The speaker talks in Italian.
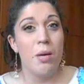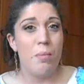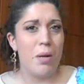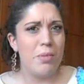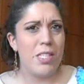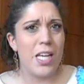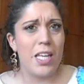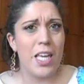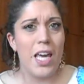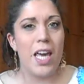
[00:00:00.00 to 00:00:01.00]
però mi sa
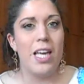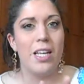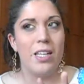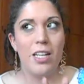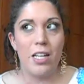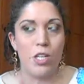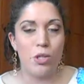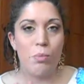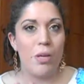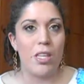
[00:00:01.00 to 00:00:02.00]
che
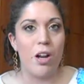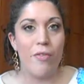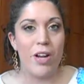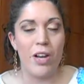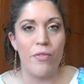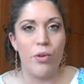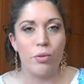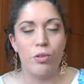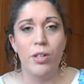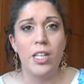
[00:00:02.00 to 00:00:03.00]
adesso mi metterò a fare le
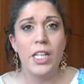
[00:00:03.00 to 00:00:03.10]
foto